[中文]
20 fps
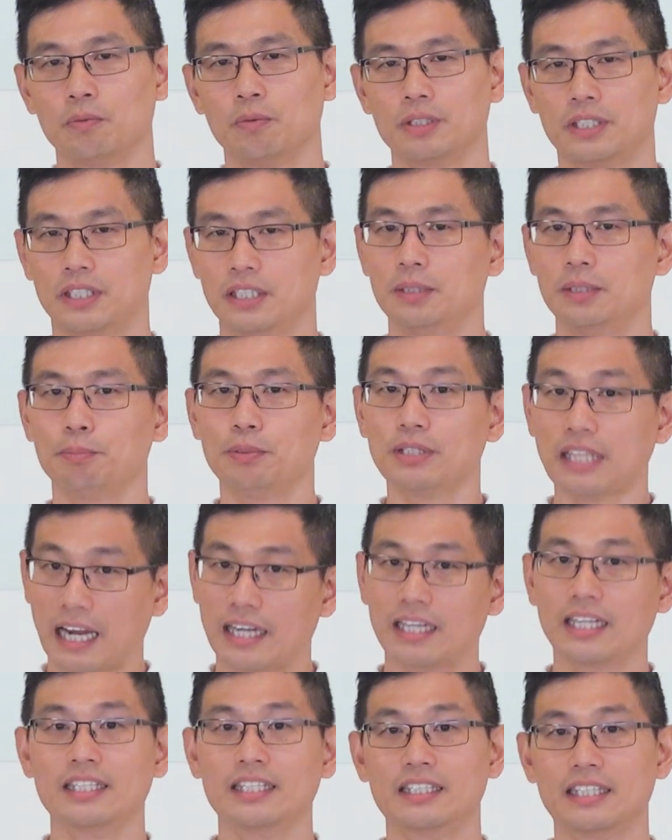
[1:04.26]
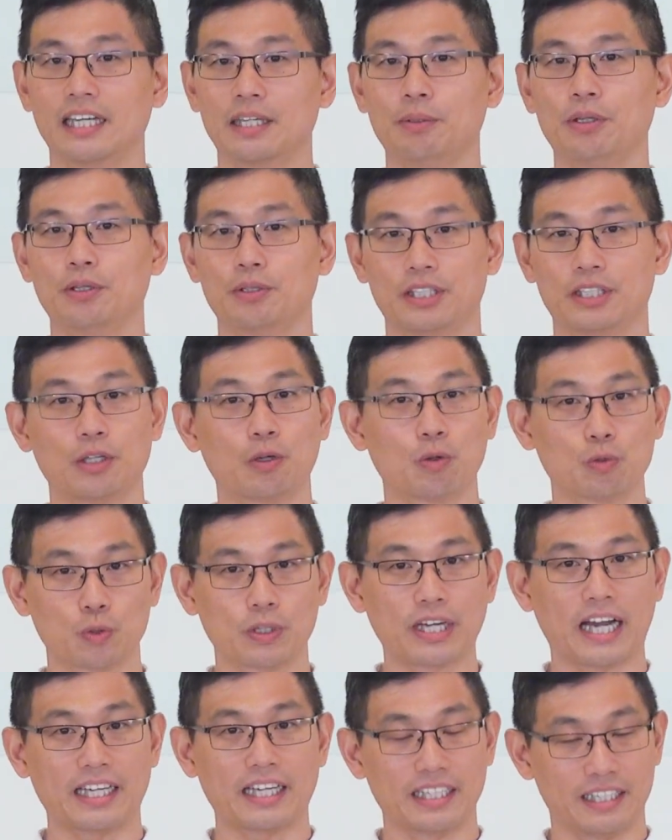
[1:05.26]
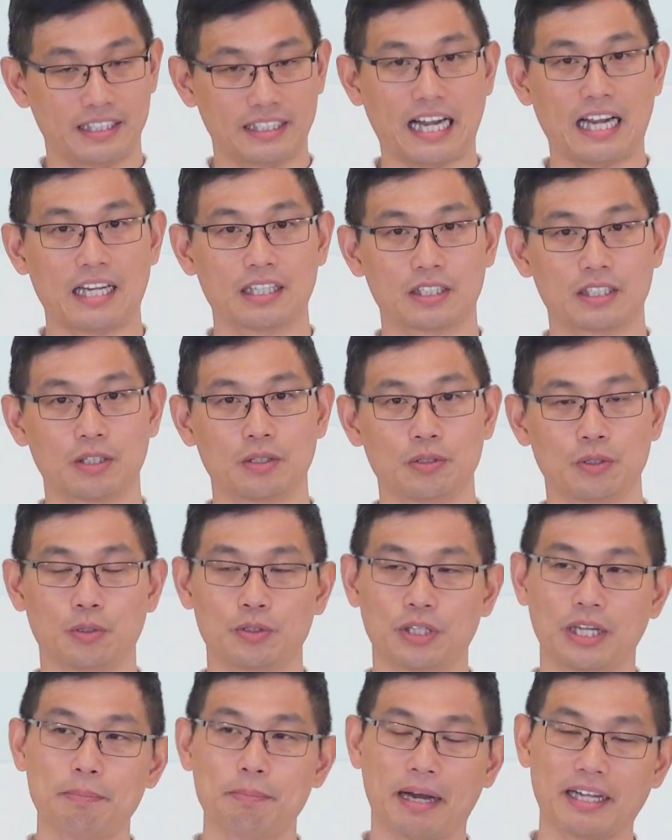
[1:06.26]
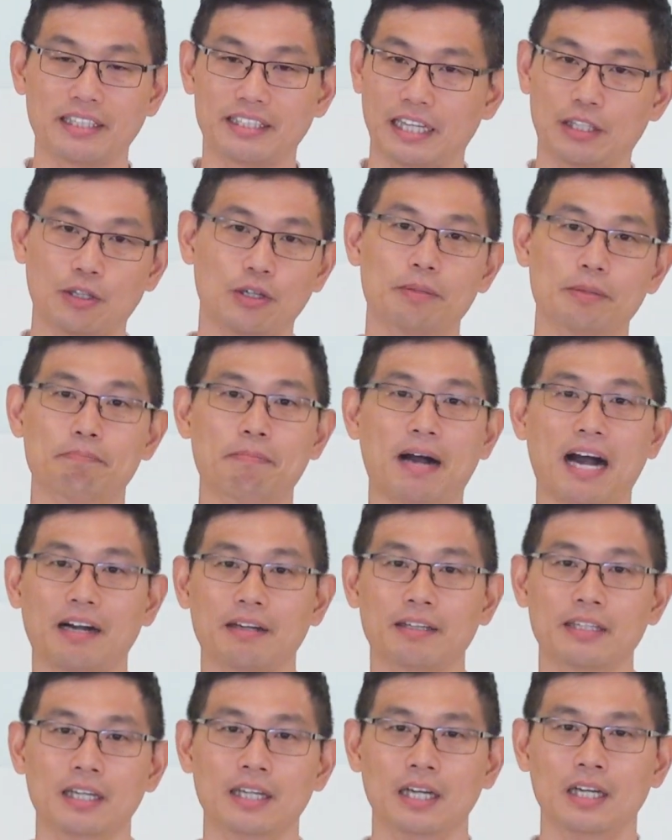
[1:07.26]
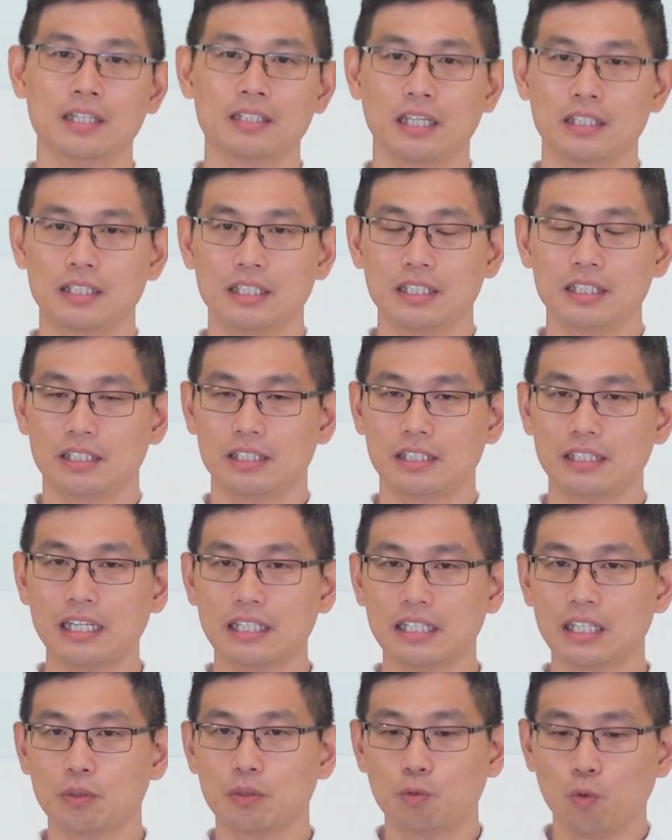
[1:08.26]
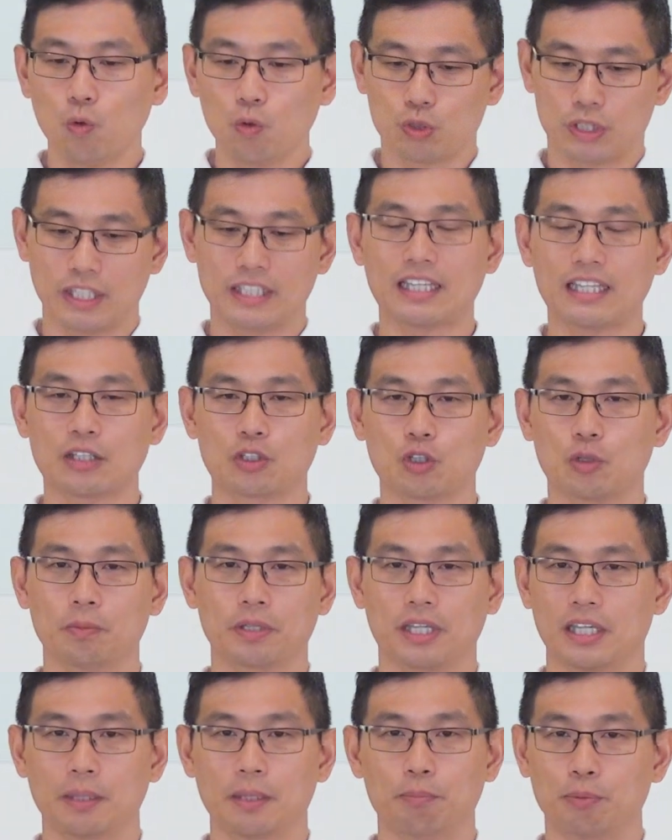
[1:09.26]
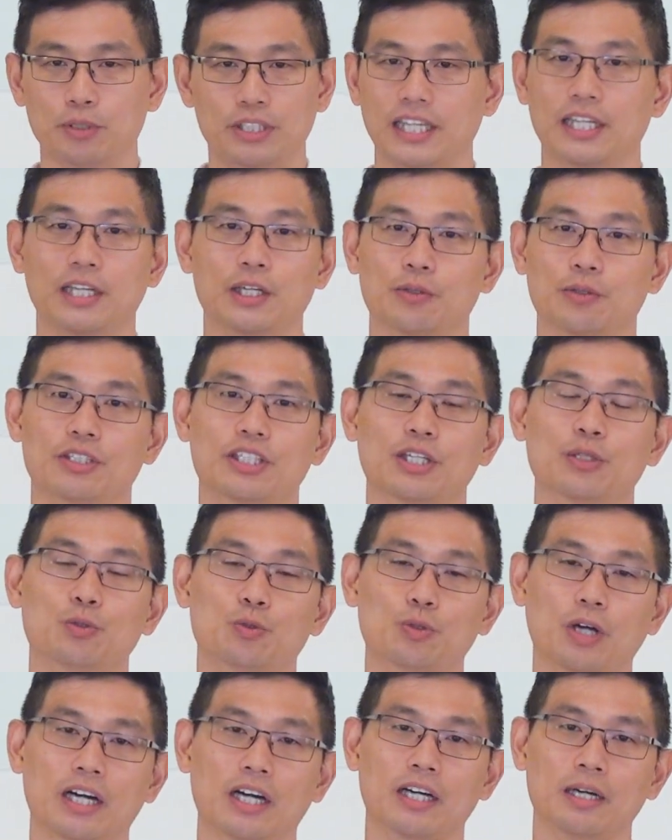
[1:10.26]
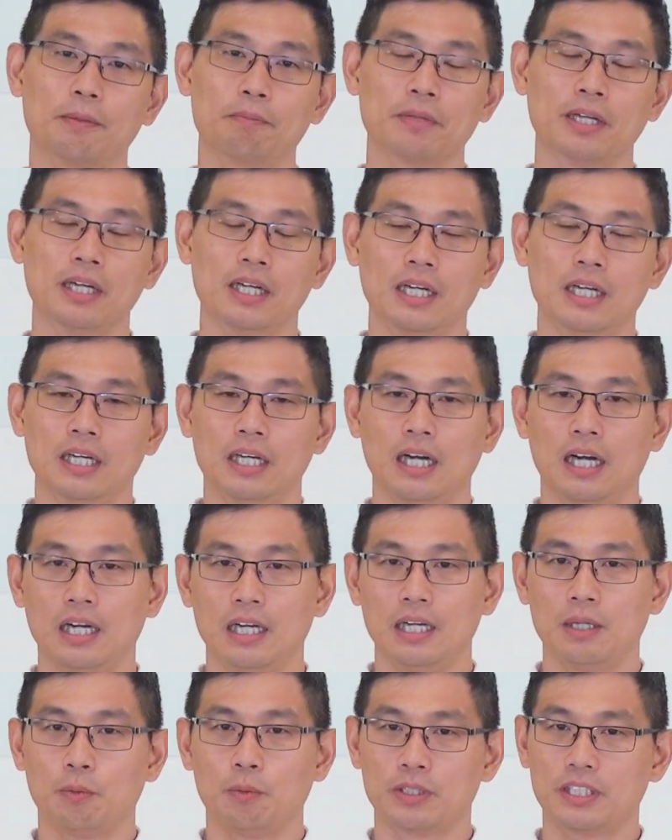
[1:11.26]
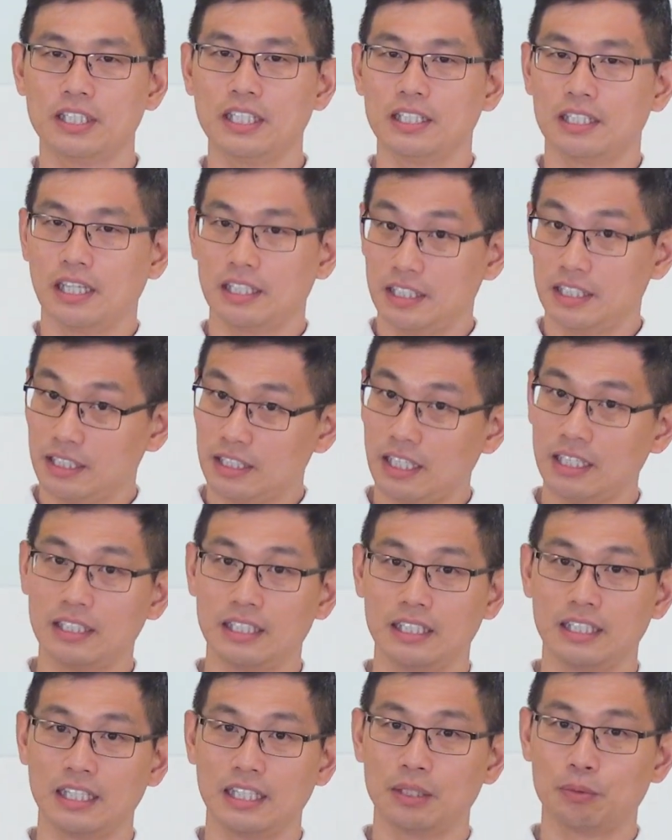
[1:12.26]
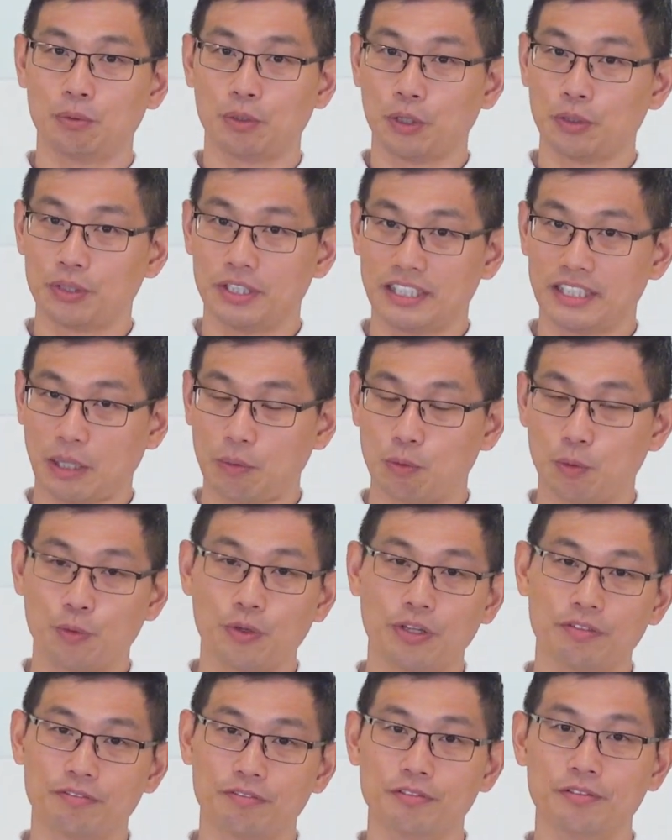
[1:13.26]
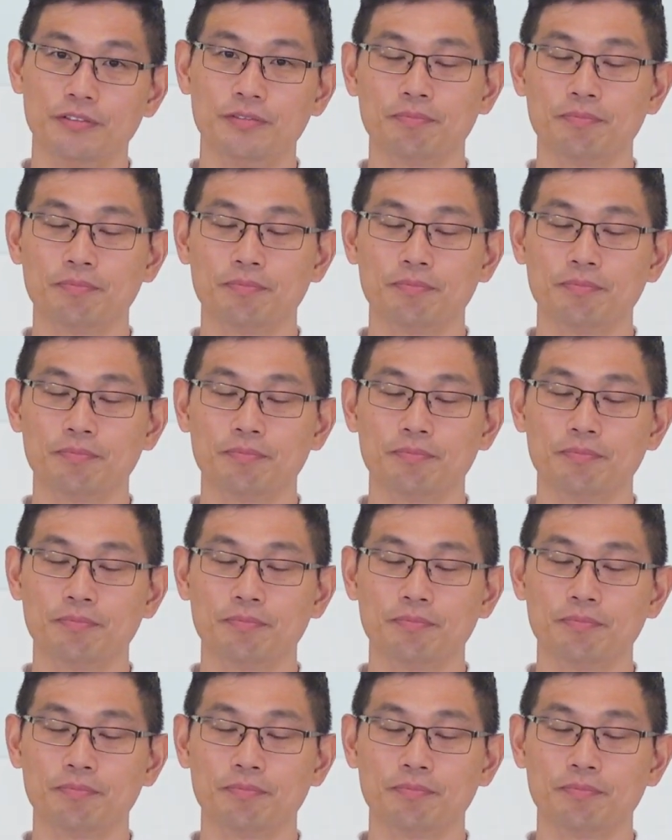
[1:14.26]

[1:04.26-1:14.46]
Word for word: 我其实不难理解，因为有些工作压力很大的时候，有些一忙起来都很忙。可是这个过程当中，我可能不见得有症状啊。呃，我自己的亲身经历，我也去讲我岳父。